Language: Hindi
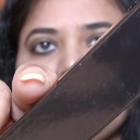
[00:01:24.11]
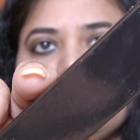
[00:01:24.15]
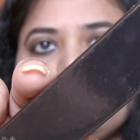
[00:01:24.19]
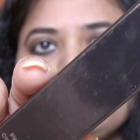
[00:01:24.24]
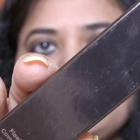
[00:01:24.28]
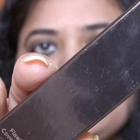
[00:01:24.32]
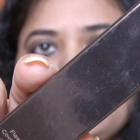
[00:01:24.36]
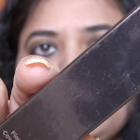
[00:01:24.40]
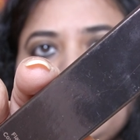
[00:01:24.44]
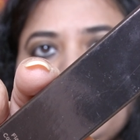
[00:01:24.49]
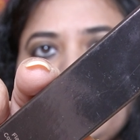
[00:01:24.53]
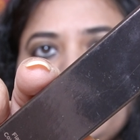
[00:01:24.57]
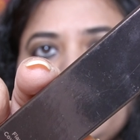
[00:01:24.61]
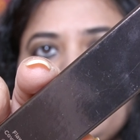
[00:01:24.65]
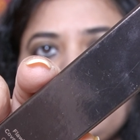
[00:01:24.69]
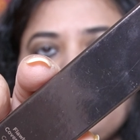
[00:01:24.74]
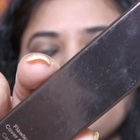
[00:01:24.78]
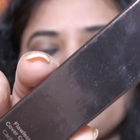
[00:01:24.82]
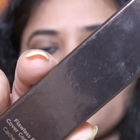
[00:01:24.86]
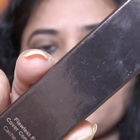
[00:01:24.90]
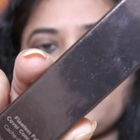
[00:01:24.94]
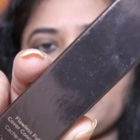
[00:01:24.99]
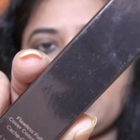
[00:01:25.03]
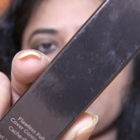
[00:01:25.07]
कंसीलर है
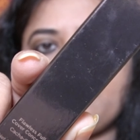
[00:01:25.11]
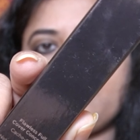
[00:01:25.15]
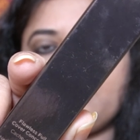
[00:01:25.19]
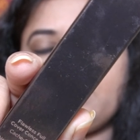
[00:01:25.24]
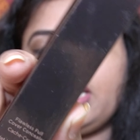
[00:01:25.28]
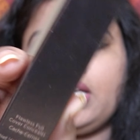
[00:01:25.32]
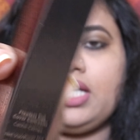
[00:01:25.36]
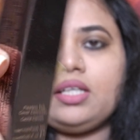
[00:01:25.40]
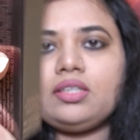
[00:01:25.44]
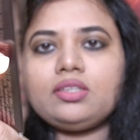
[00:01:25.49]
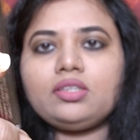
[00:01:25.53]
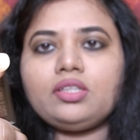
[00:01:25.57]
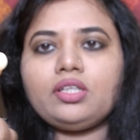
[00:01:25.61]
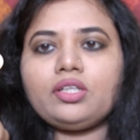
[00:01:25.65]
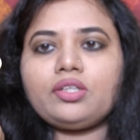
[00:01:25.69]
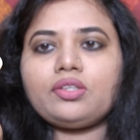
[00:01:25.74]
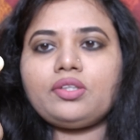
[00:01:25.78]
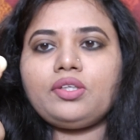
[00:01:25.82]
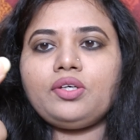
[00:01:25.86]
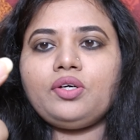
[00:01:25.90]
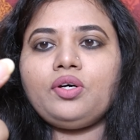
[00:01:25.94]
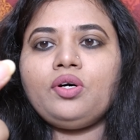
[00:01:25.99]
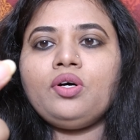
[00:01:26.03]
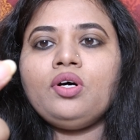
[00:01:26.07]
जो कि आप देख
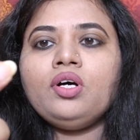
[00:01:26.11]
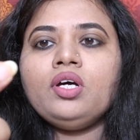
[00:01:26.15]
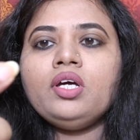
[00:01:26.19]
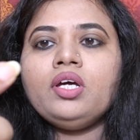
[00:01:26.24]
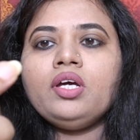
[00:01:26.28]
सकते हो